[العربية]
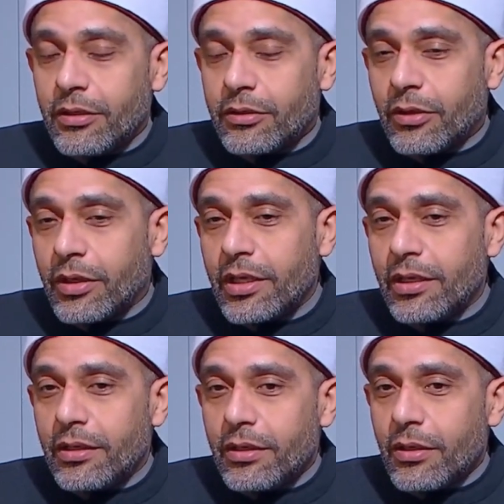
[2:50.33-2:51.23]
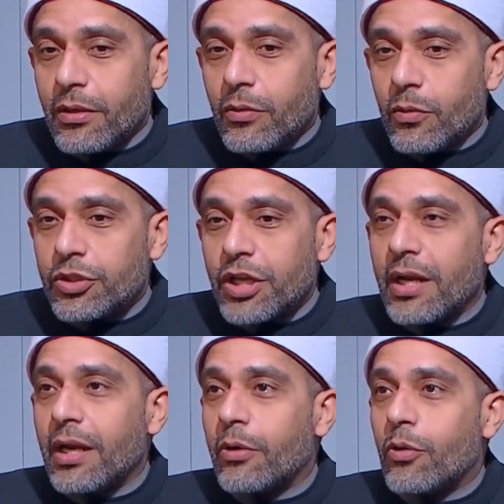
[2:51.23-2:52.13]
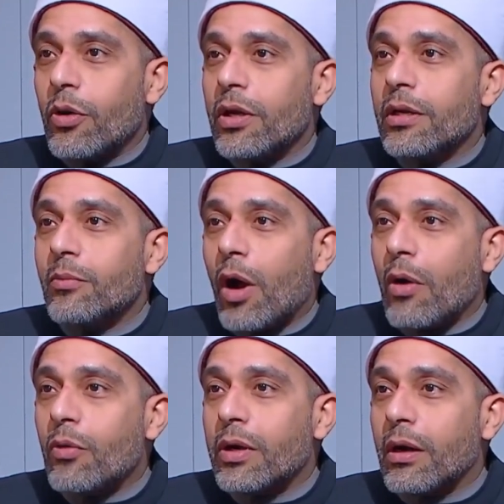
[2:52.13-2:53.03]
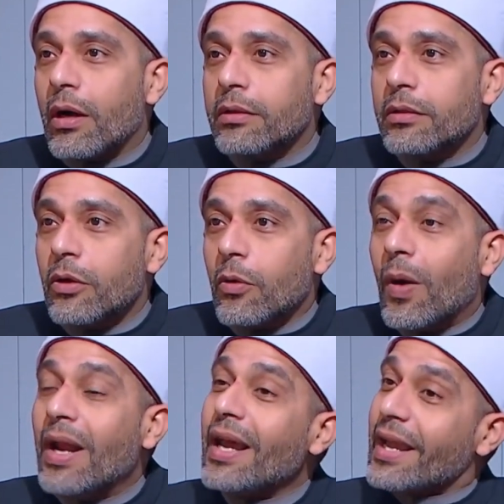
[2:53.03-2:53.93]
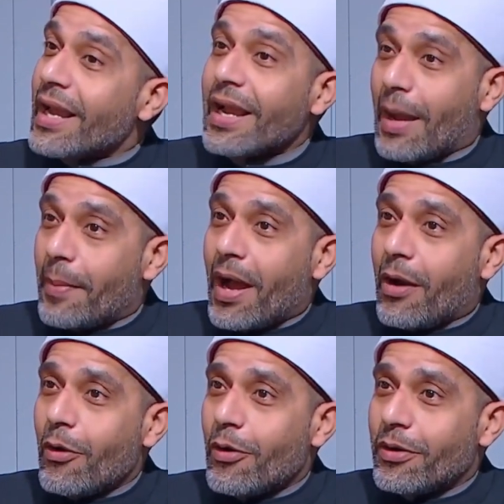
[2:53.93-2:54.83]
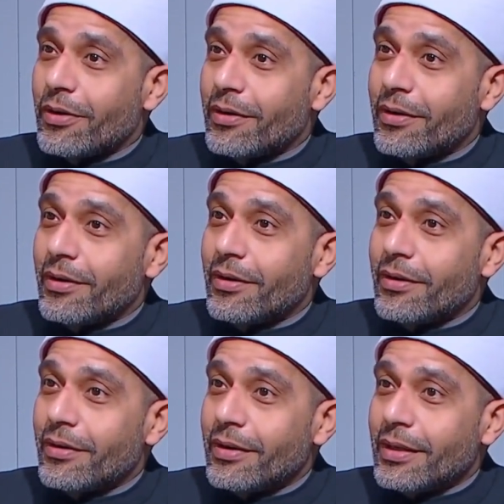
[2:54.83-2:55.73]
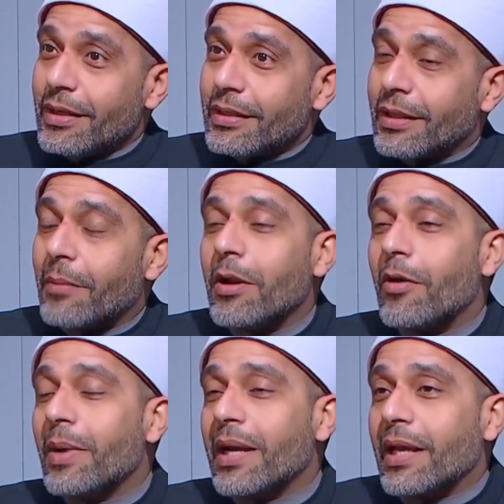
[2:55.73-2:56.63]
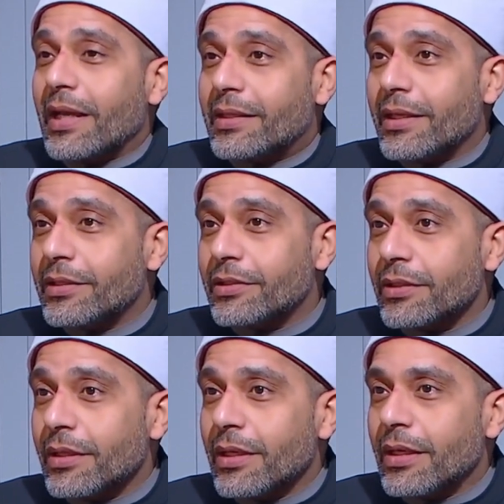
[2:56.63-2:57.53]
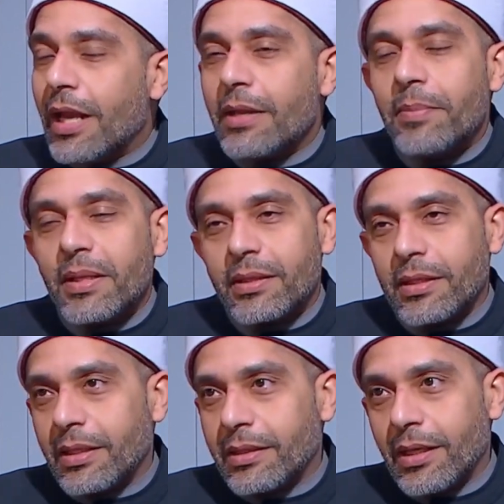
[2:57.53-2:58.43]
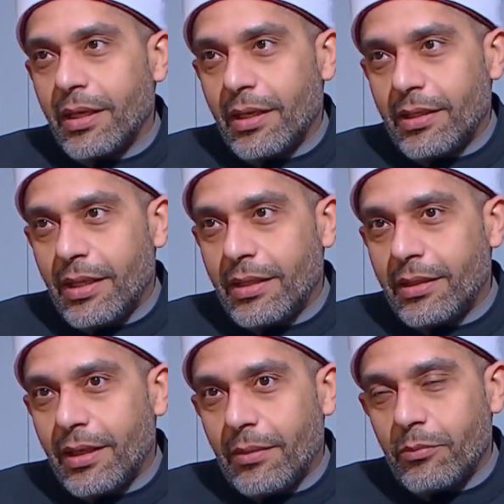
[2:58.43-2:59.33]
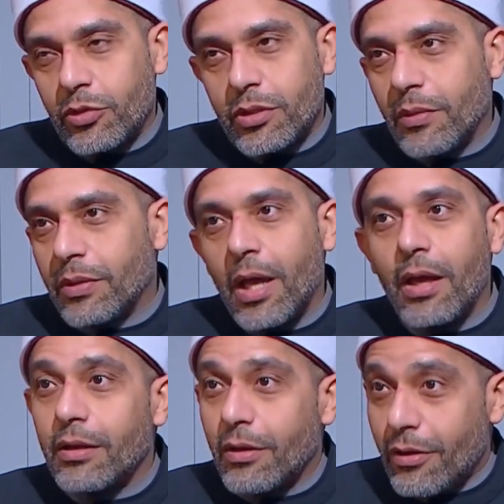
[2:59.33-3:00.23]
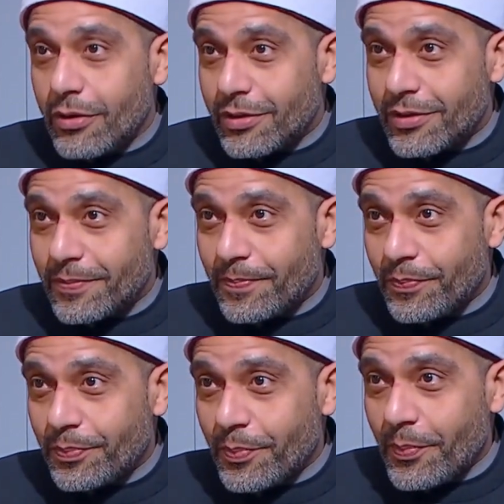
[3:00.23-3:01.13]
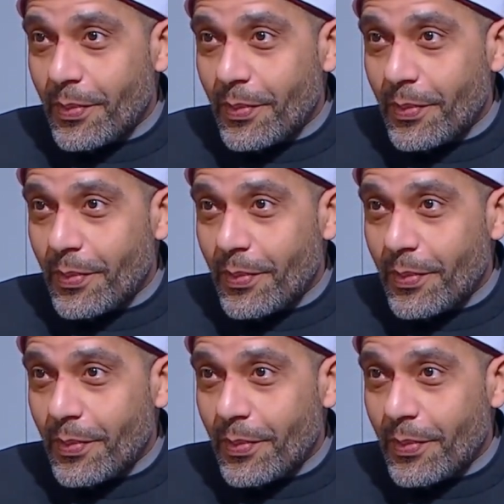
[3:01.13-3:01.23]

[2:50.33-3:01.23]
الطريق وشلك كل المعوقات وقال لك انجح بقى اهو نعم نعم طب لو ما نجحتش لا يبقى انت ده انت ده انت مستوى ضحل خالص معنى